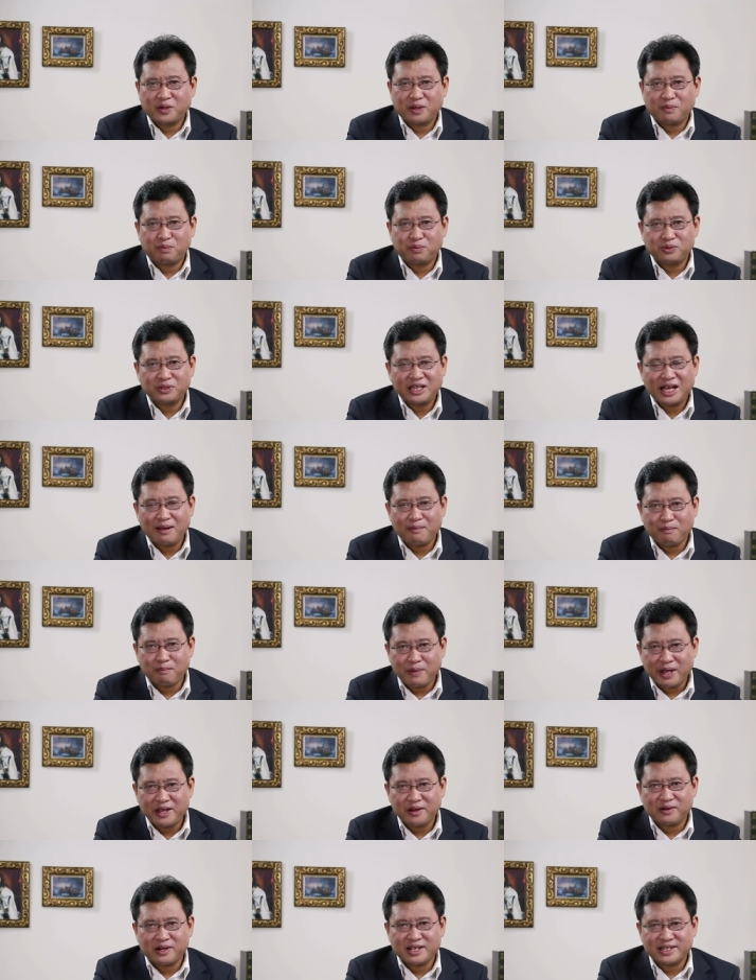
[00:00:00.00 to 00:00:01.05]
会不但
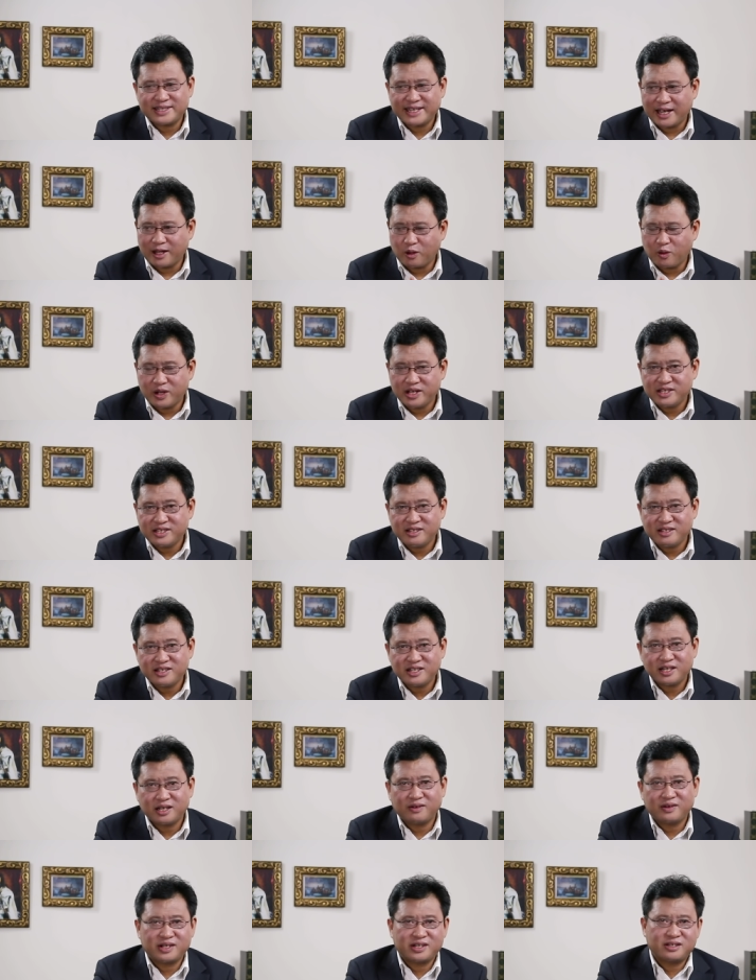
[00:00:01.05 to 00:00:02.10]
没有人在关心
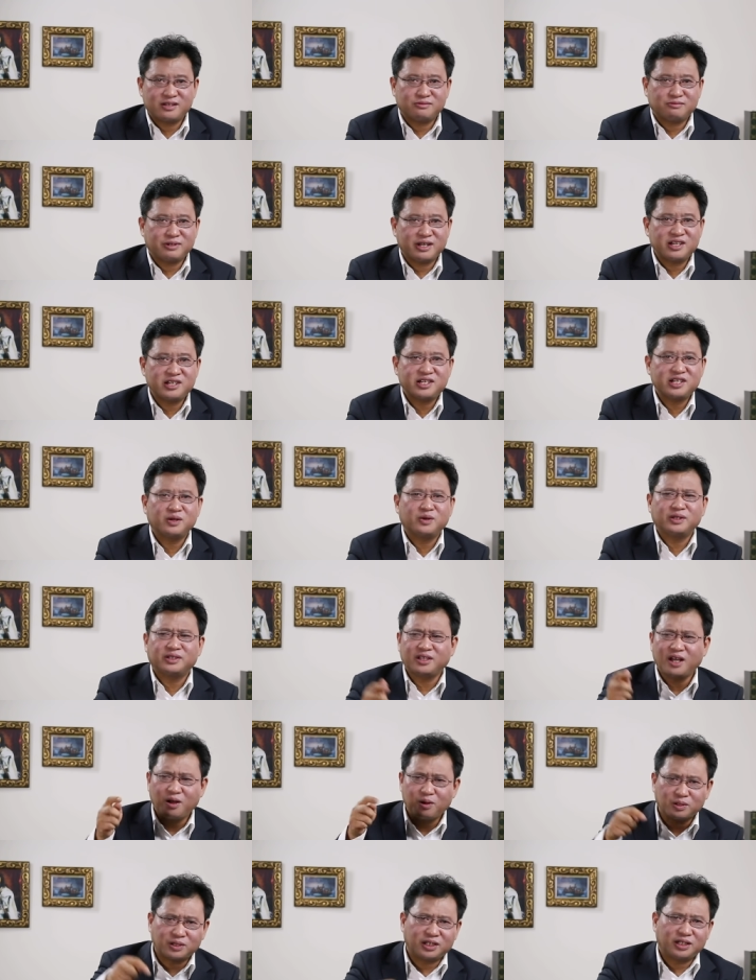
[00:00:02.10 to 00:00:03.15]
社会事务，连社会
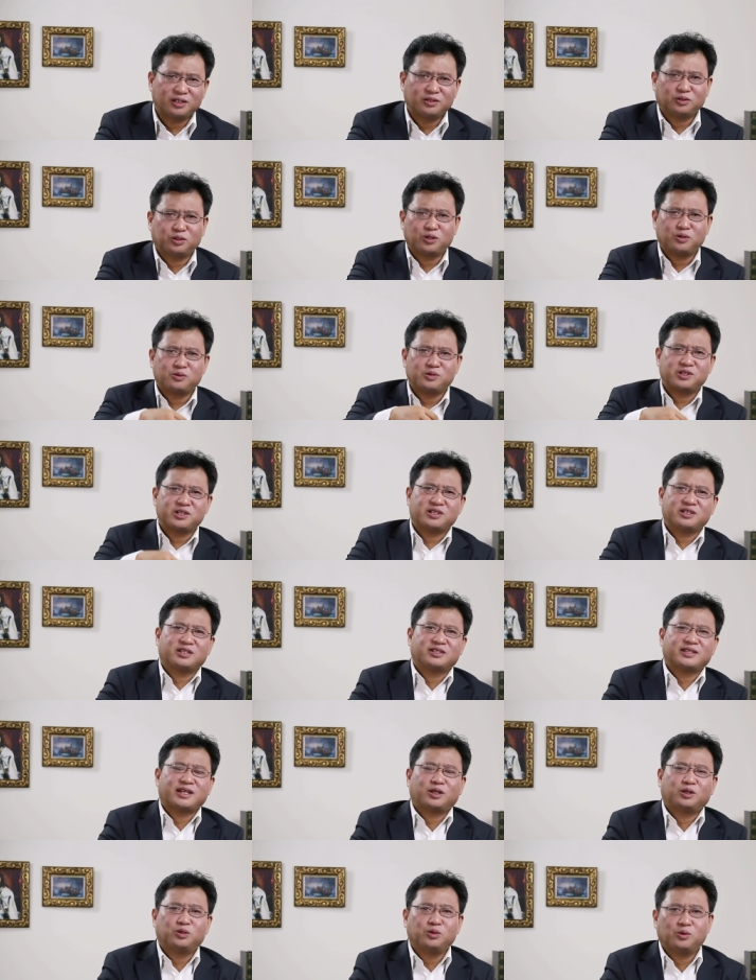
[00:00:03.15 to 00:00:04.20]
道德都同时的
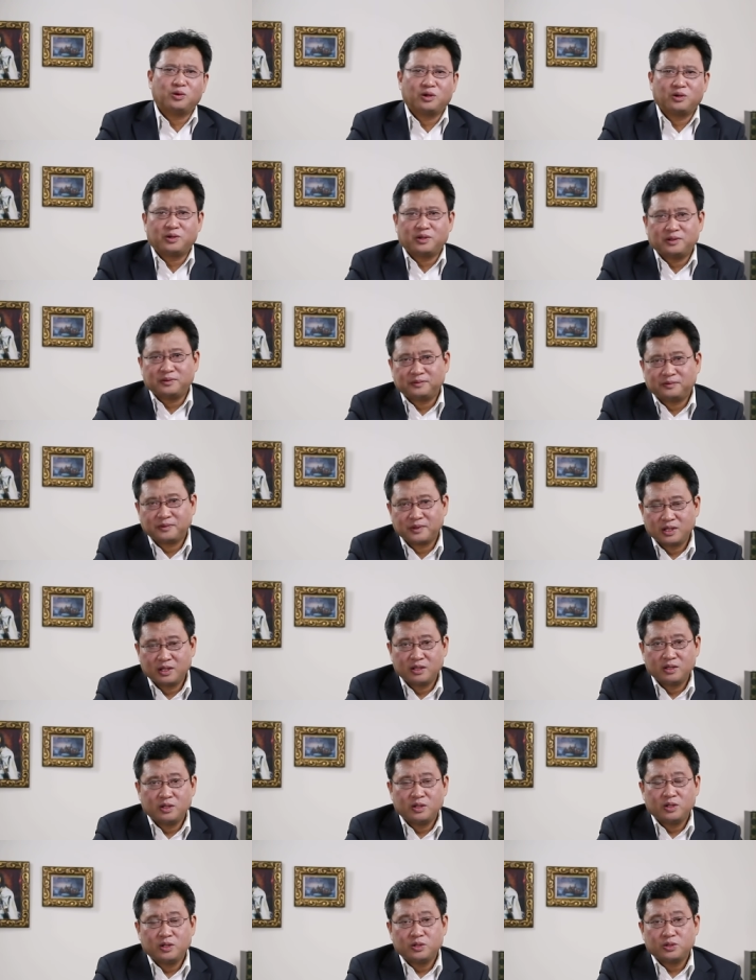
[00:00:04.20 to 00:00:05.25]
在堕落。
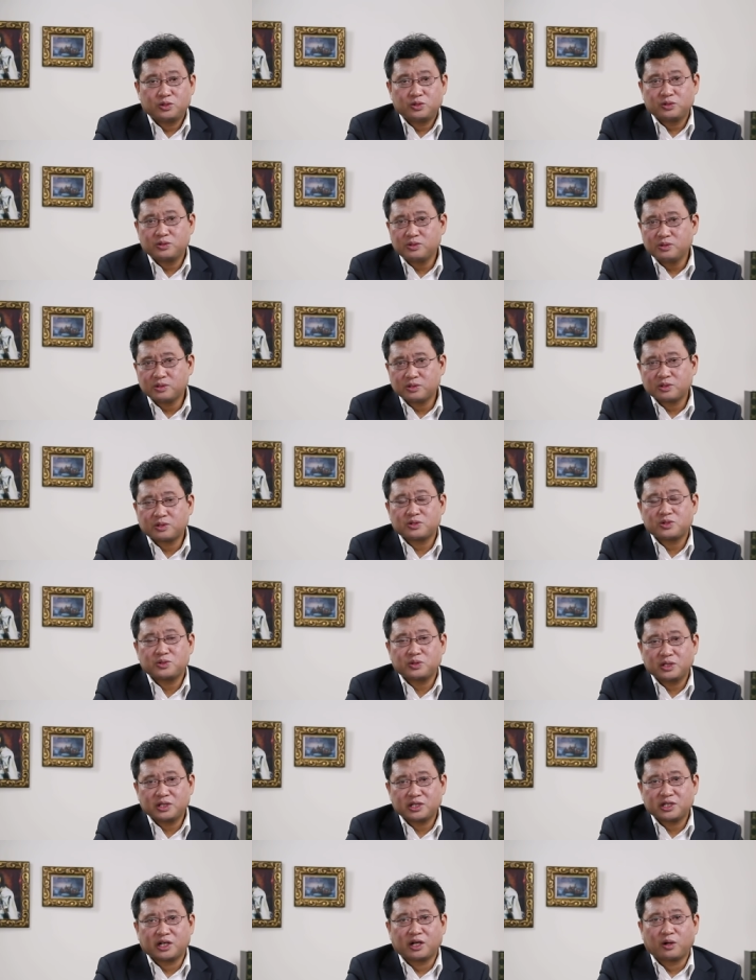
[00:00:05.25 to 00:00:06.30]
中共说
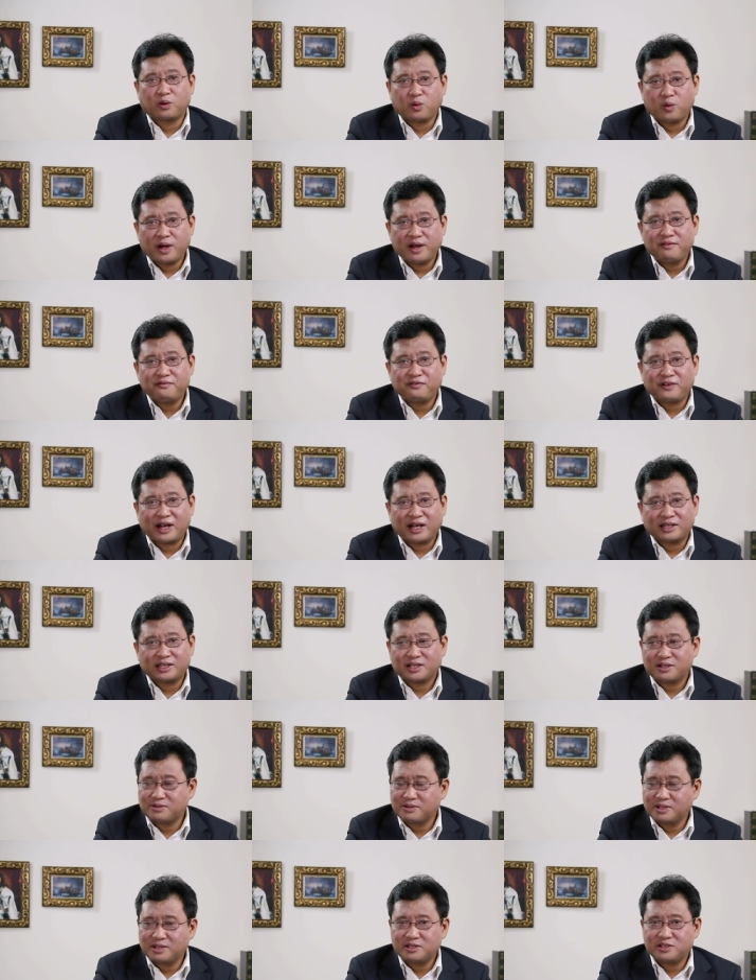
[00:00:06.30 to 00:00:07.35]
的这个国安法，
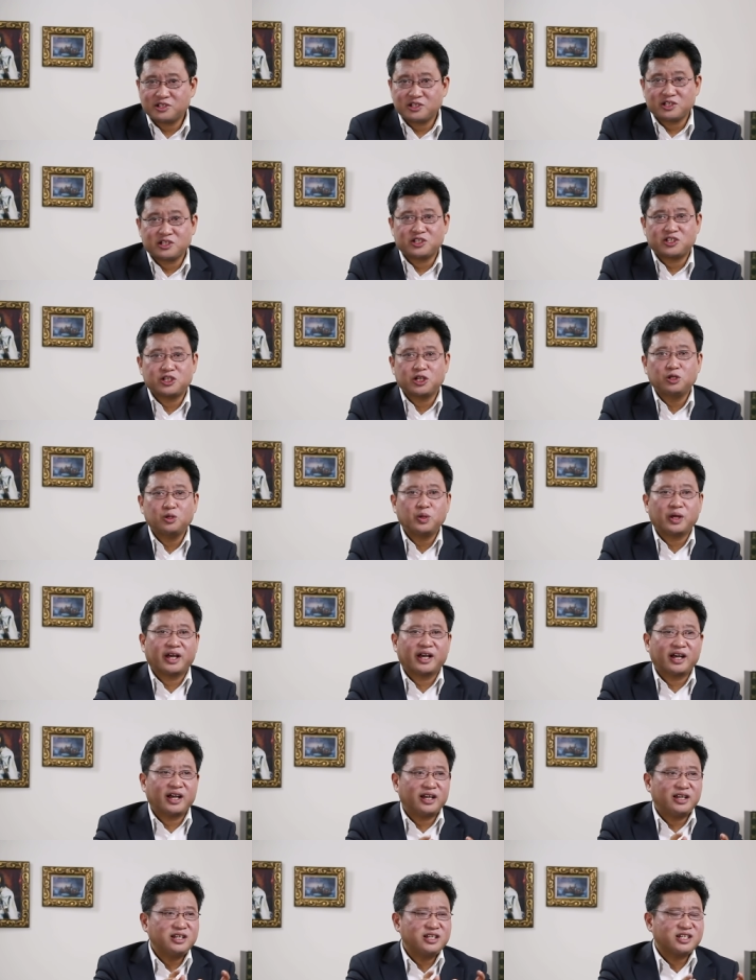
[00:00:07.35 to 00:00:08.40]
他说只针对
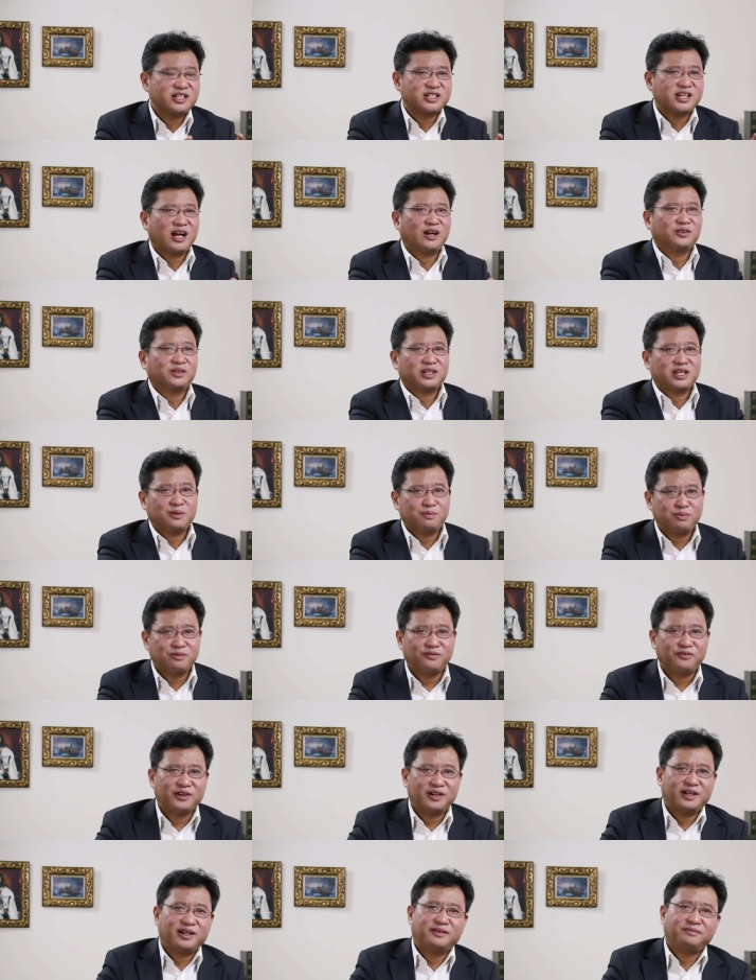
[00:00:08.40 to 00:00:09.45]
很少的一部
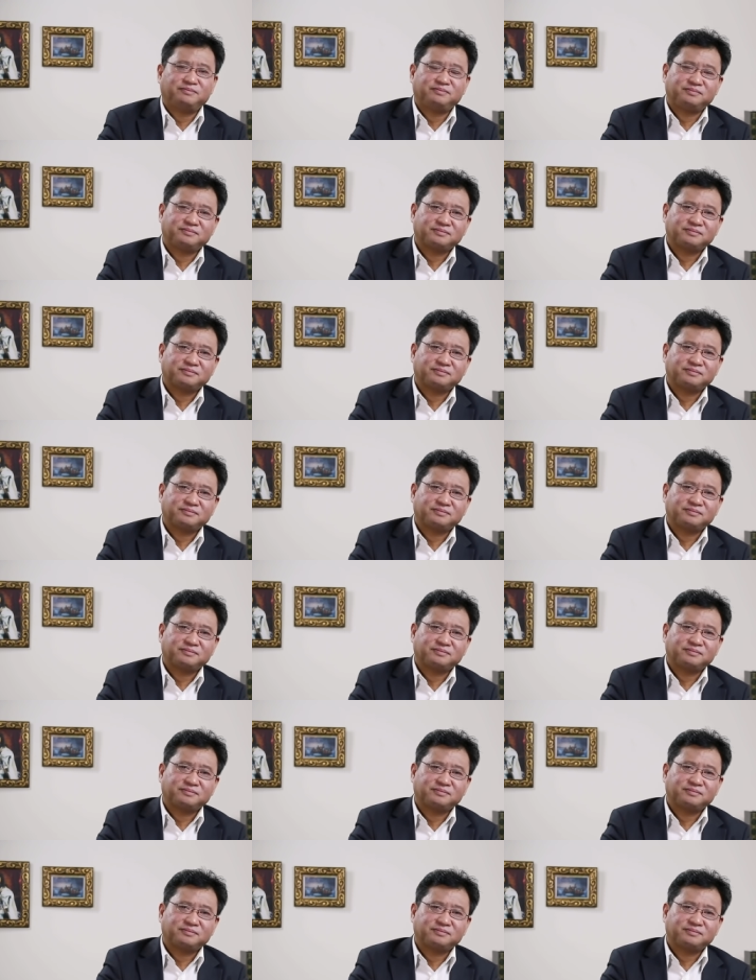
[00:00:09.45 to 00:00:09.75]
分人，